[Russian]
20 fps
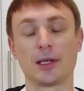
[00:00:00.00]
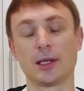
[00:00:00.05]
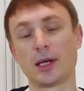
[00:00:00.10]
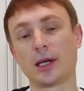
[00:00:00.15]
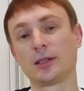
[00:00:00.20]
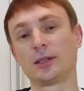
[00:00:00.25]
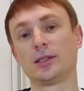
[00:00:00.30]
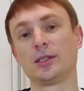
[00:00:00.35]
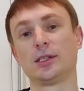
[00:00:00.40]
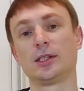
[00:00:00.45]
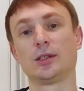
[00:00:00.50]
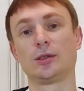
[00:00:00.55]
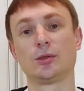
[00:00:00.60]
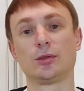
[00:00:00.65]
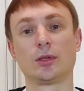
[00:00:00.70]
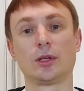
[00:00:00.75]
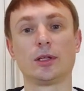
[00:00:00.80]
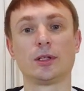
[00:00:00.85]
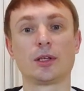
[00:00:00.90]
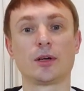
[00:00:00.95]
Я это
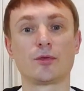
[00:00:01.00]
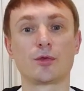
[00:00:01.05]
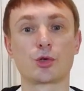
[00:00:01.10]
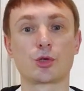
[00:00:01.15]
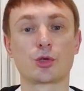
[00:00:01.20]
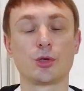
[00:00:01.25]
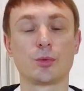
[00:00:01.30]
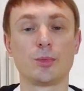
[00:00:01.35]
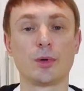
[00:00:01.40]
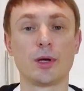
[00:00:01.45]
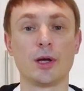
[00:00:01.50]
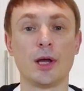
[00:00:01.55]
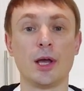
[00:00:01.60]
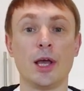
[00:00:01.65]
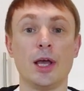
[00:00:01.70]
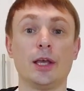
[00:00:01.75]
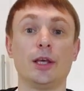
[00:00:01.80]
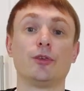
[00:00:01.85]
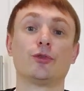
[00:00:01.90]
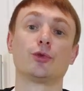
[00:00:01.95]
делаю для того, чтобы
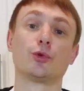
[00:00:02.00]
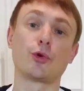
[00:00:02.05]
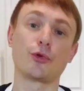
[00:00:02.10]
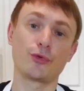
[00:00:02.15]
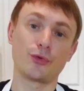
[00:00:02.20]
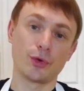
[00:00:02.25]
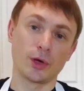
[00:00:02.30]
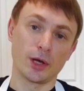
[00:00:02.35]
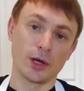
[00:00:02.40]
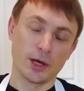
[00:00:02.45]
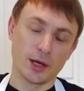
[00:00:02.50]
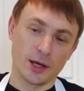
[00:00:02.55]
и вновь